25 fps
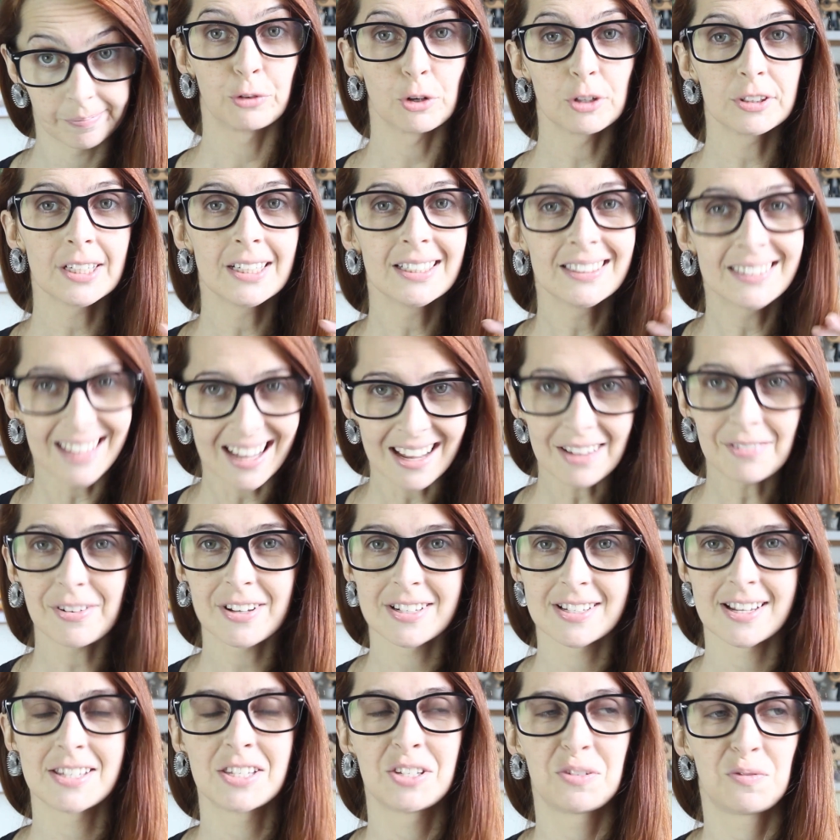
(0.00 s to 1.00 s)
Vou tentar
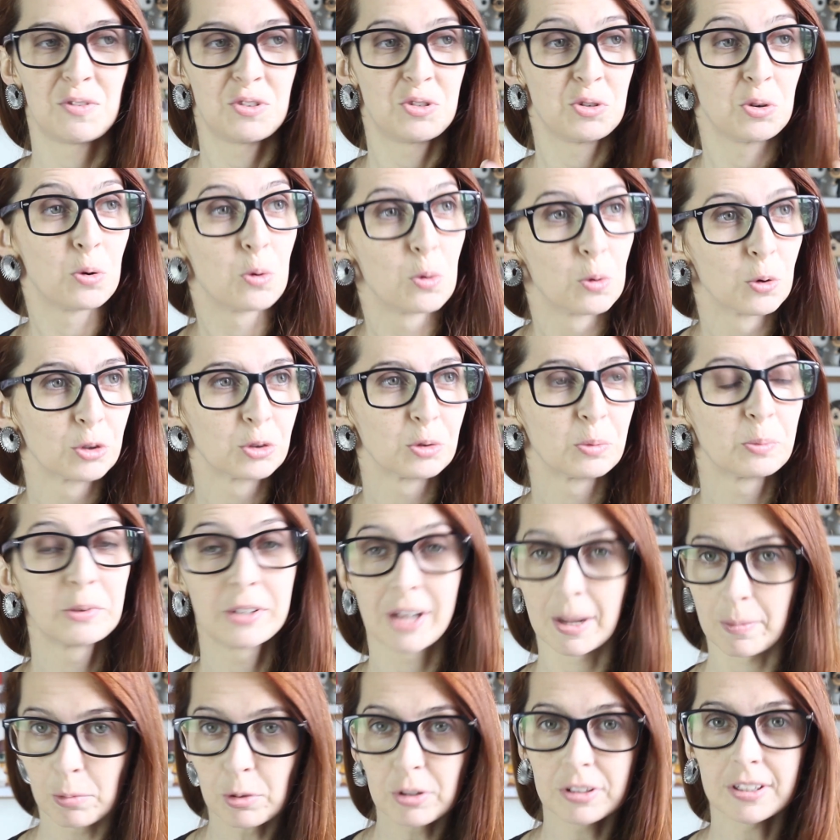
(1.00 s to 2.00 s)
fazer esse vídeo curto,
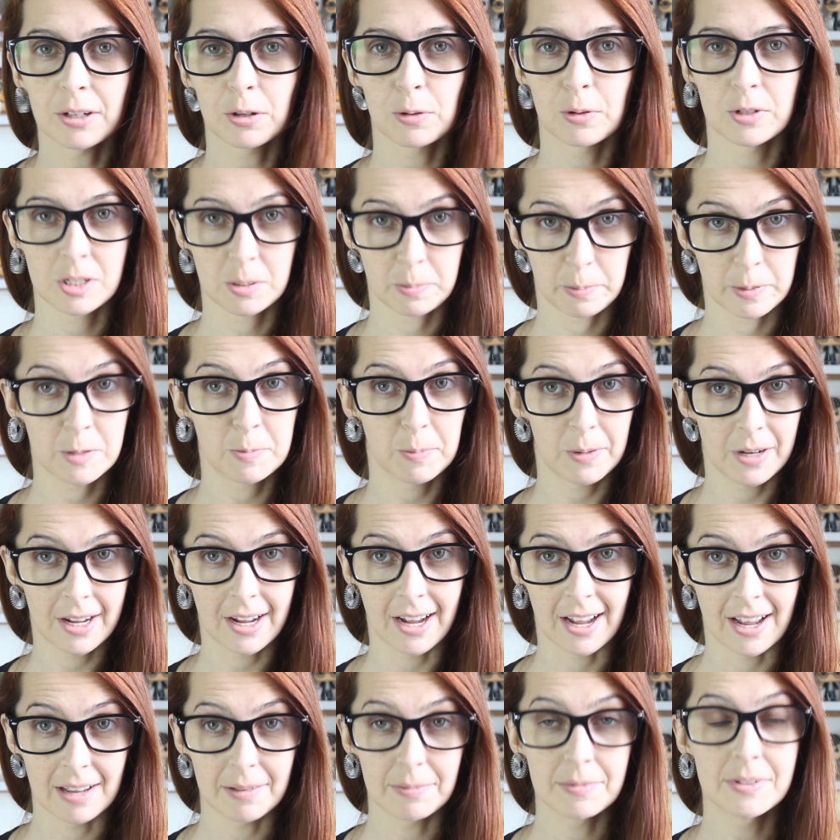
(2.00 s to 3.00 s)
porque é muita coisa para
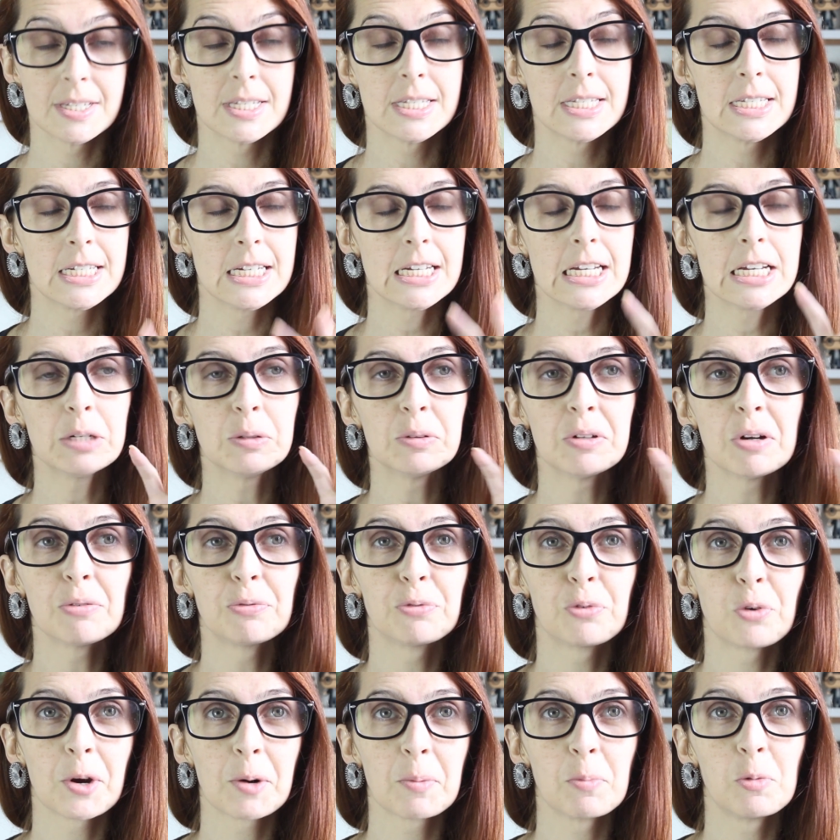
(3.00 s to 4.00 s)
explicar. Se eu
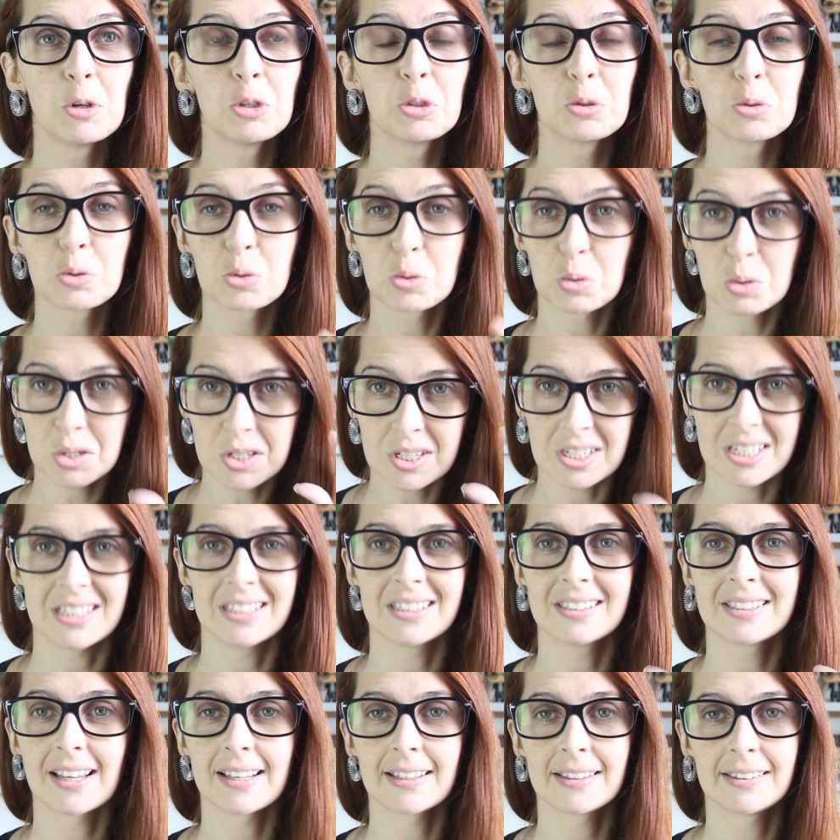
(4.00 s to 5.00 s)
não for muito
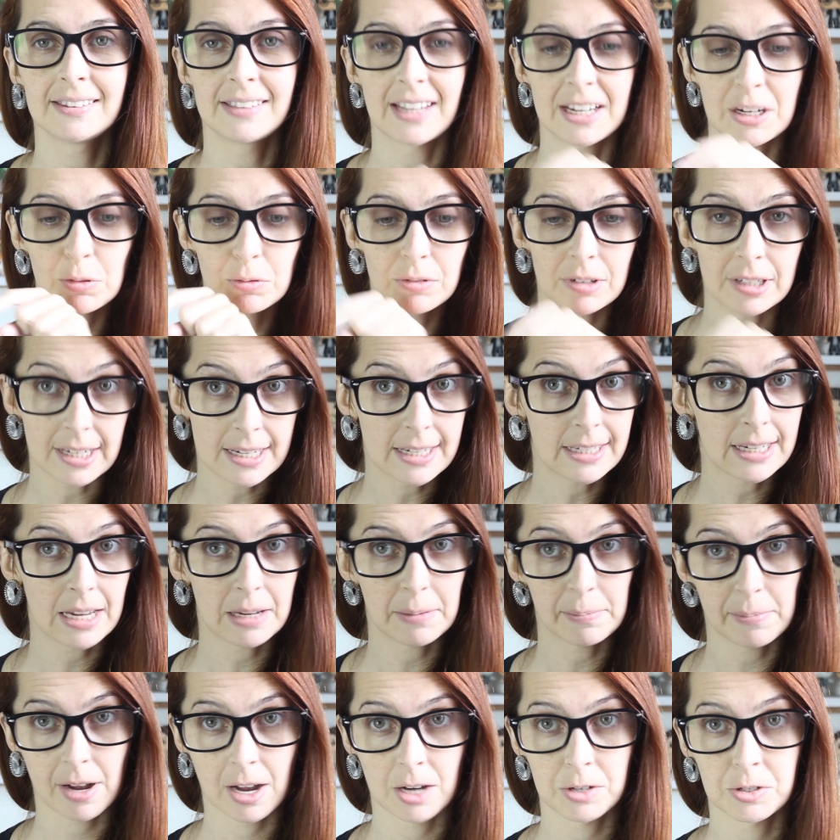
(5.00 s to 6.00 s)
sucinta, tem um link
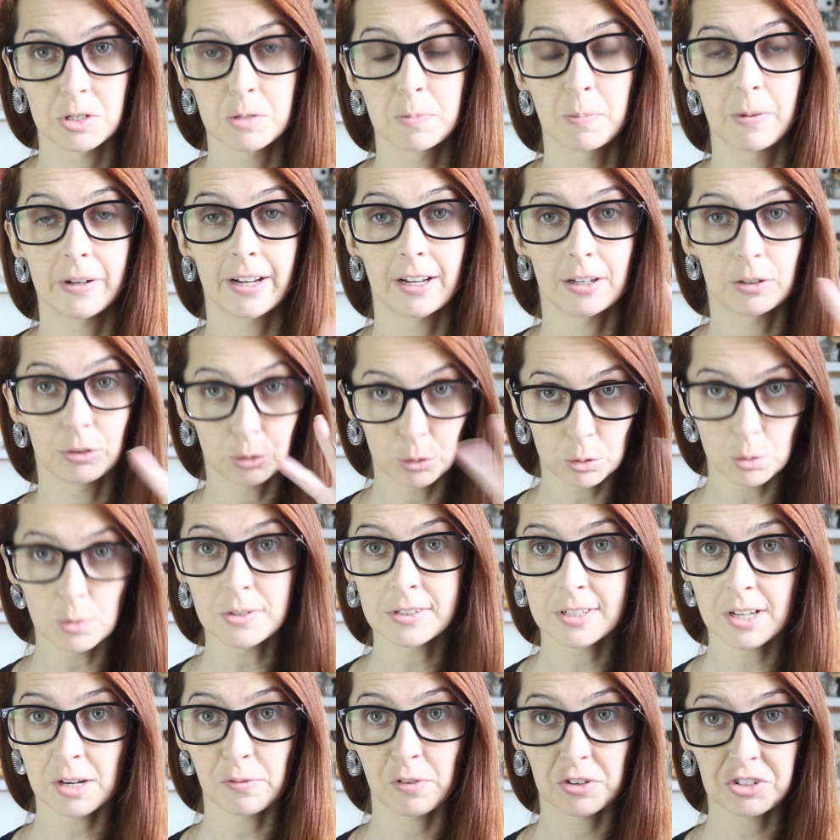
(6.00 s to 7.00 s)
aí embaixo explicando tudo
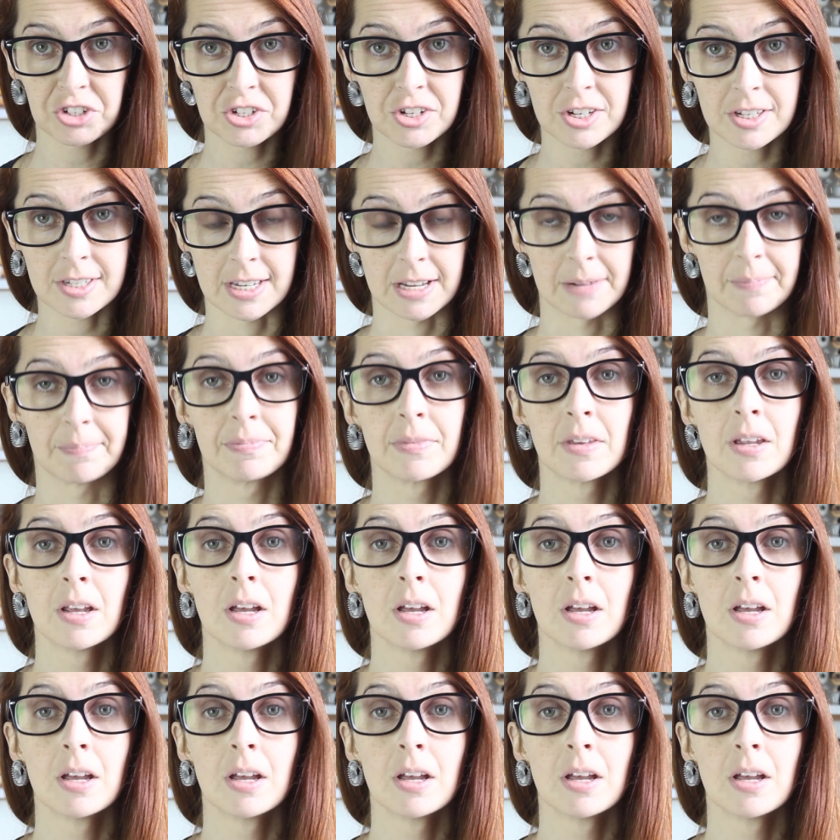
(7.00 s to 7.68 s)
isso que eu vou te dizer.